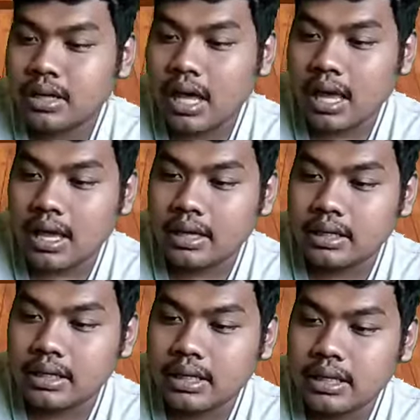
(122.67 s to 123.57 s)
nah
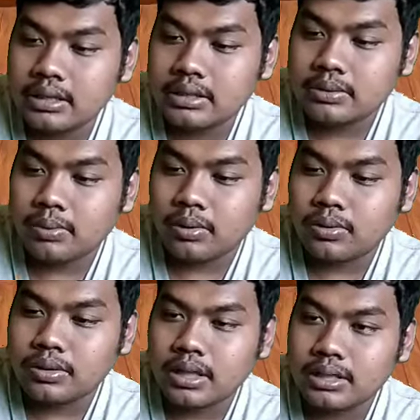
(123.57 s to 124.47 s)
ini guys
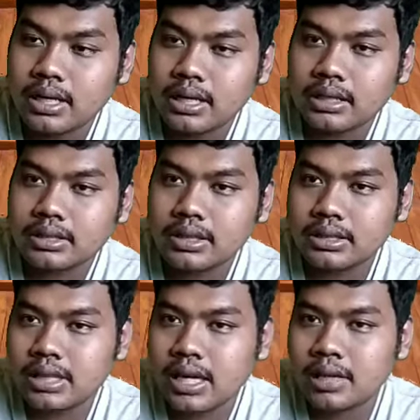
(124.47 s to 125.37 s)
produknya sangat kecil
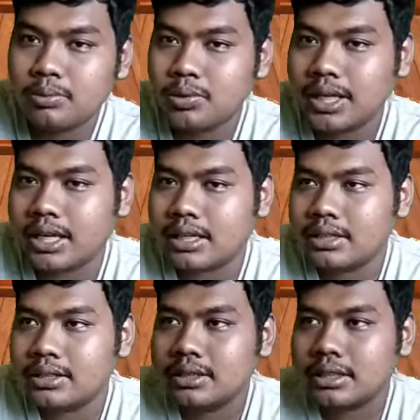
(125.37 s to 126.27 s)
sangat mungil
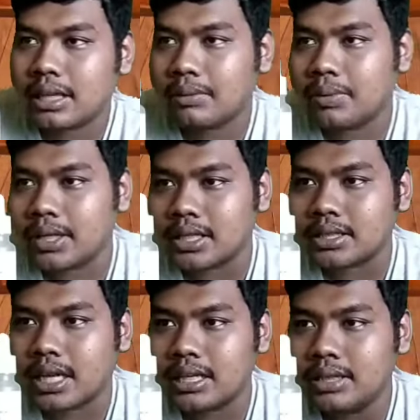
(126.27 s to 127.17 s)
tapi banyak
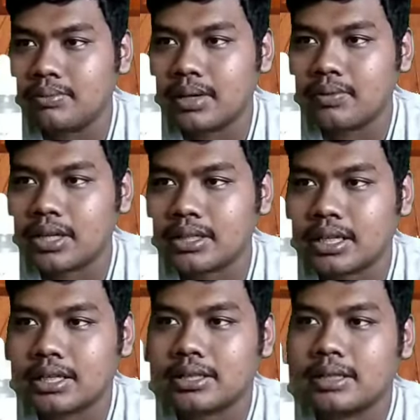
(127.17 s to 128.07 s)
sekali manfaatnya
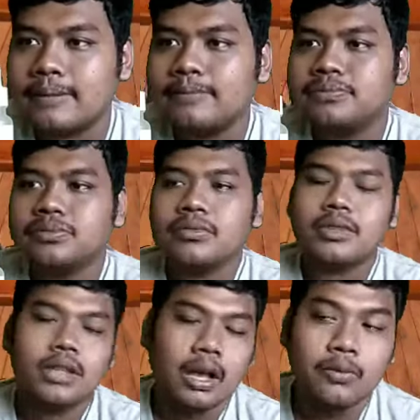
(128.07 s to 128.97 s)
guys ya
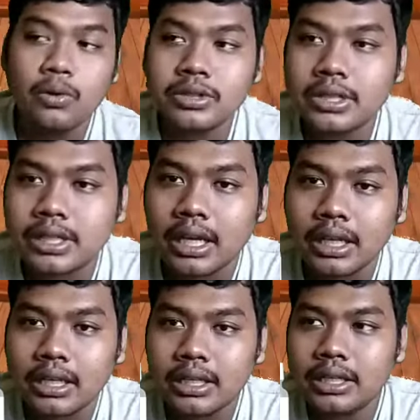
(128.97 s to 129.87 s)
nah fungsi
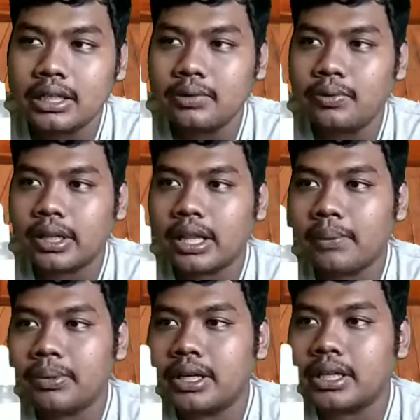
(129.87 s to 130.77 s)
dari ini wet
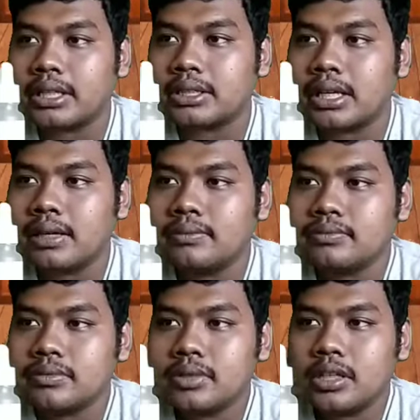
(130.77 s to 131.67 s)
lab ini guys ya
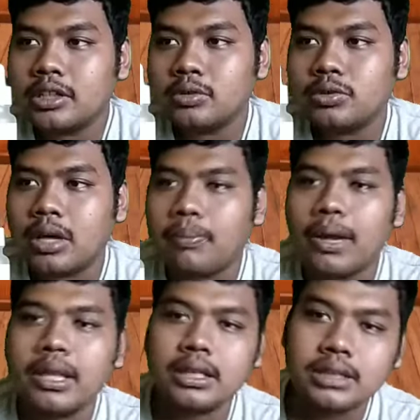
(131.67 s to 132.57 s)
itu juga
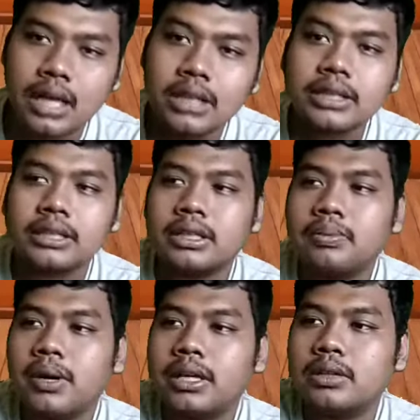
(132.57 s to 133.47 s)
banyak sekali guys ya
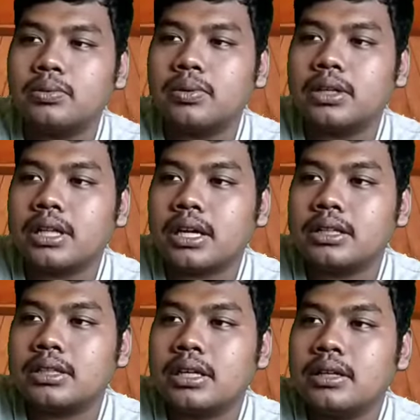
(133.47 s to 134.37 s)
bagi tubuh kita
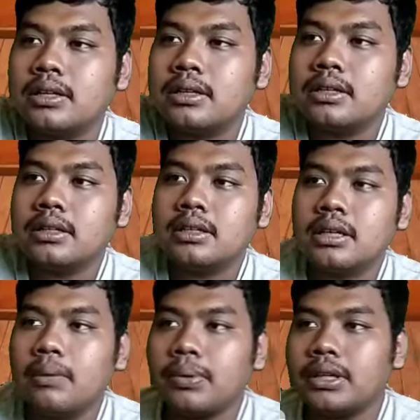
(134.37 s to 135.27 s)
guys ya
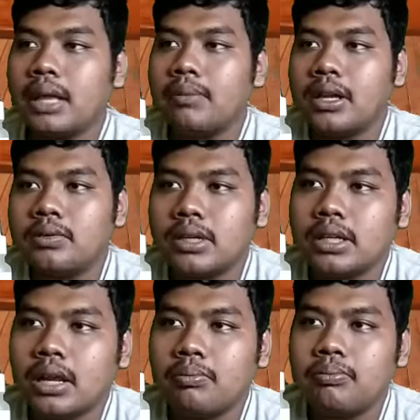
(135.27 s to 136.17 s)
yang pertama itu
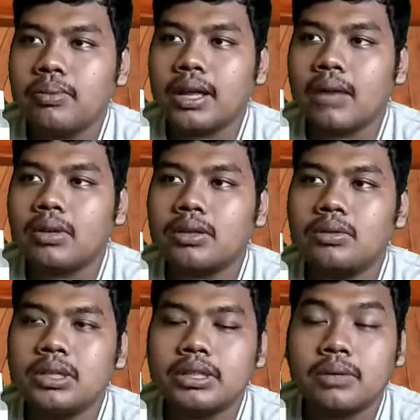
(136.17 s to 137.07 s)
adalah merawat
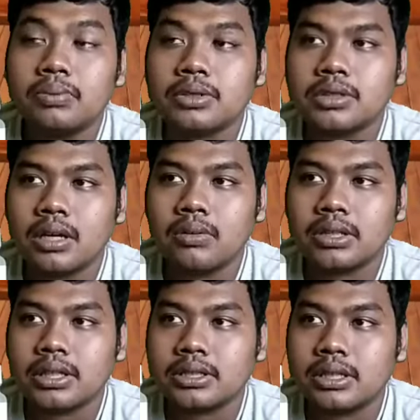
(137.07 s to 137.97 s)
kulit yang
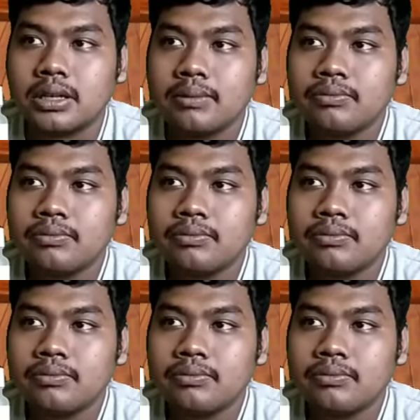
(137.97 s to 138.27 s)
berjawat guys ya